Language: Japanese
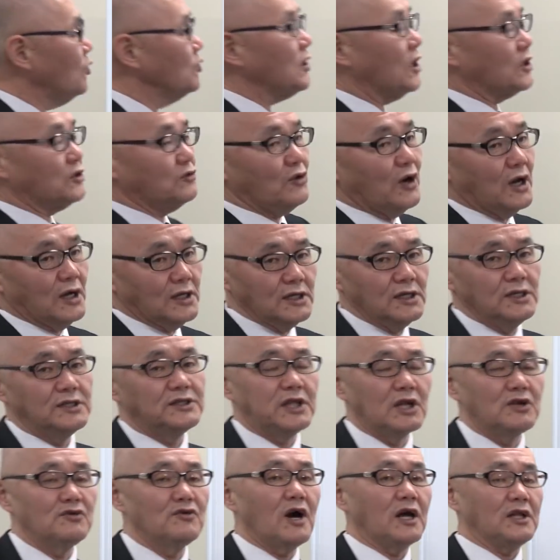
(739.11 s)
うだとは言っ
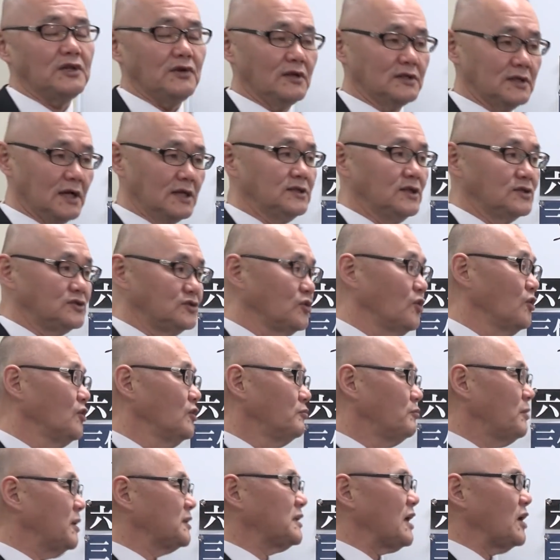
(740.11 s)
てるわけではないですよ。
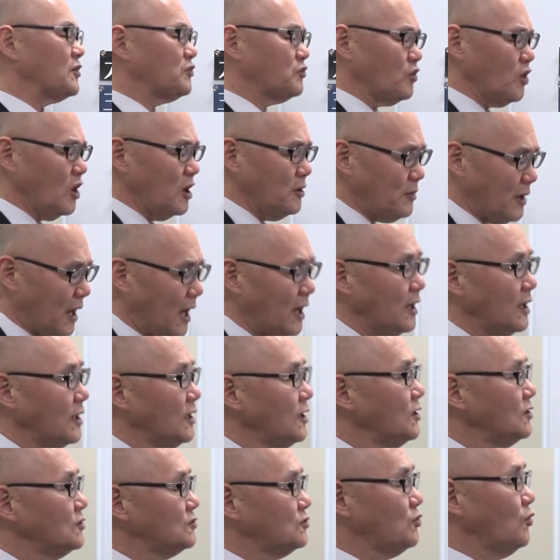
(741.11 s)
まあ、例えば
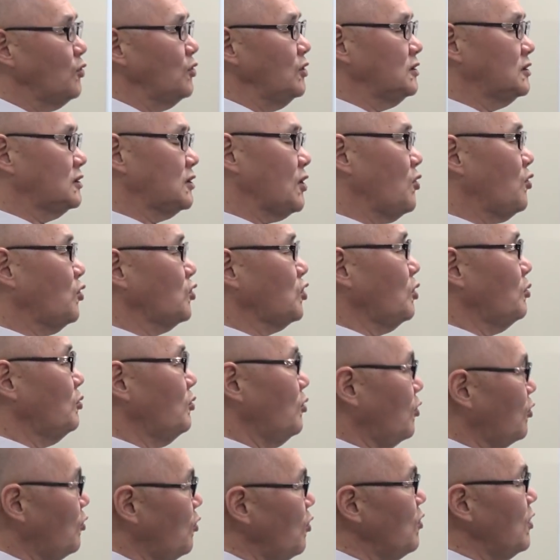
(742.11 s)
そういったこと
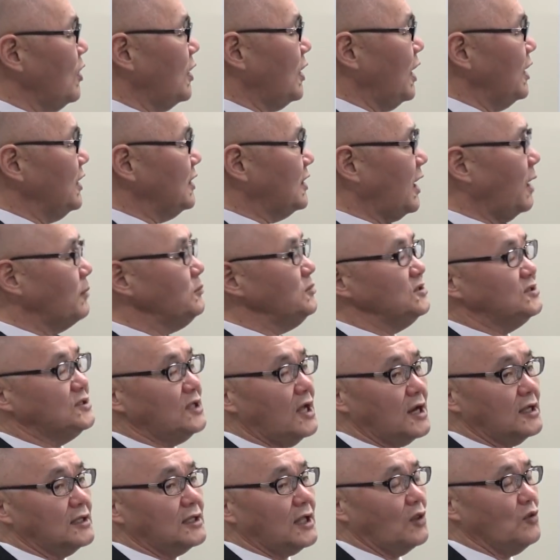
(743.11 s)
も今回加味
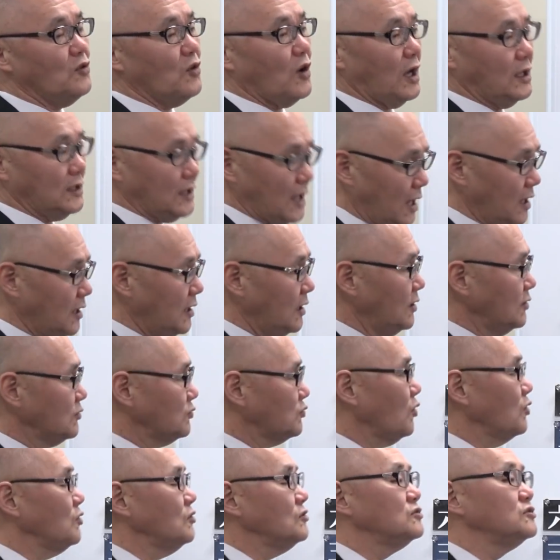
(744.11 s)
されたのかな
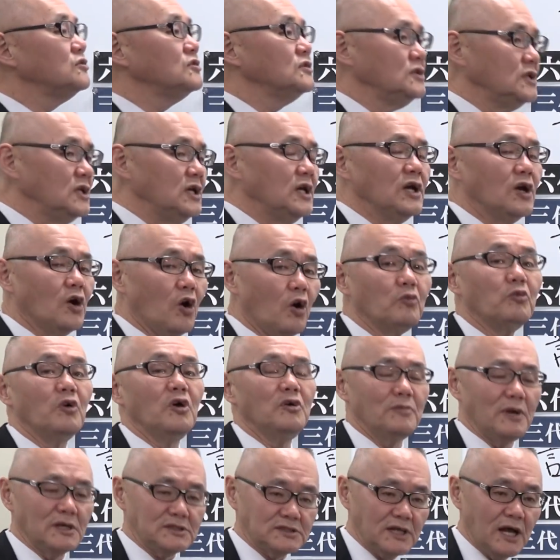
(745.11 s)
というふうに思
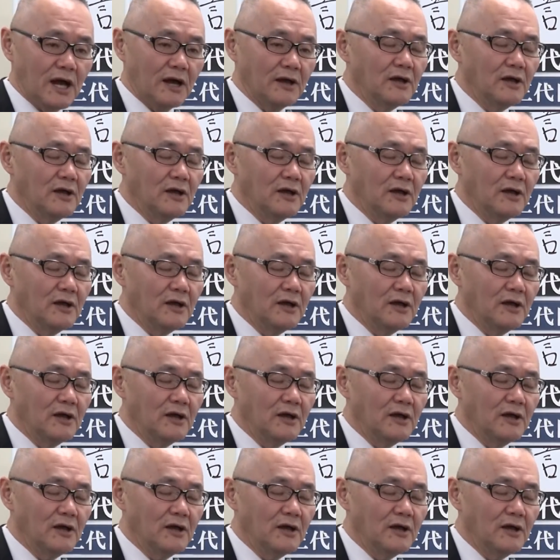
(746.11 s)
いました。